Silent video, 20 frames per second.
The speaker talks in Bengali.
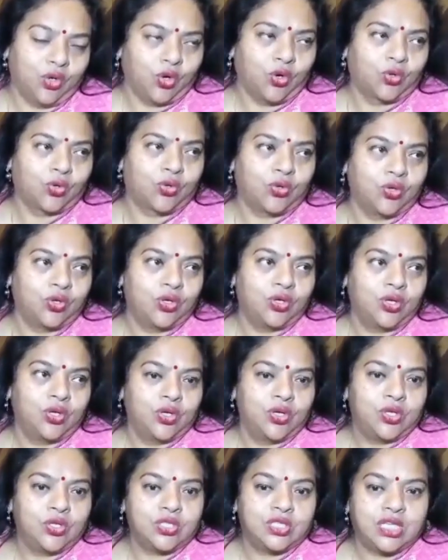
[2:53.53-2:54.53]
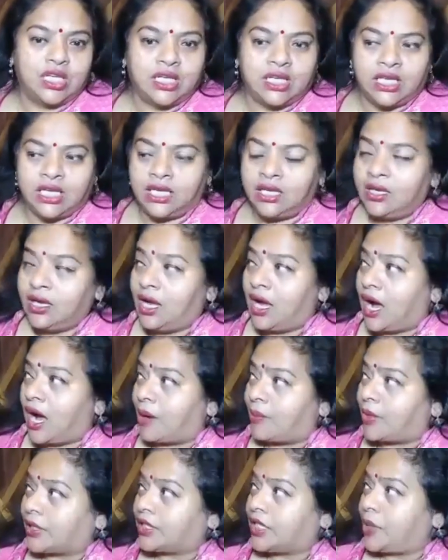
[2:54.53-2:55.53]
লোক যিনি
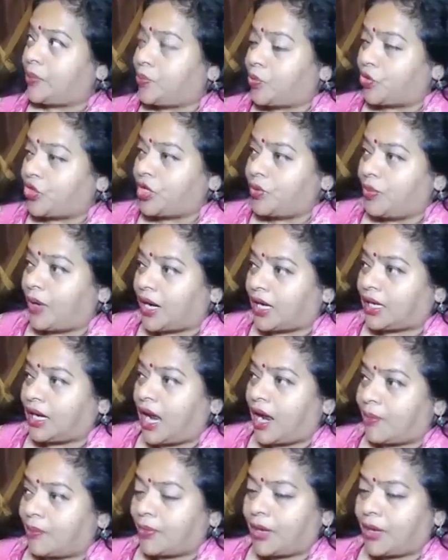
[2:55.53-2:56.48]
আমাদের পরিবার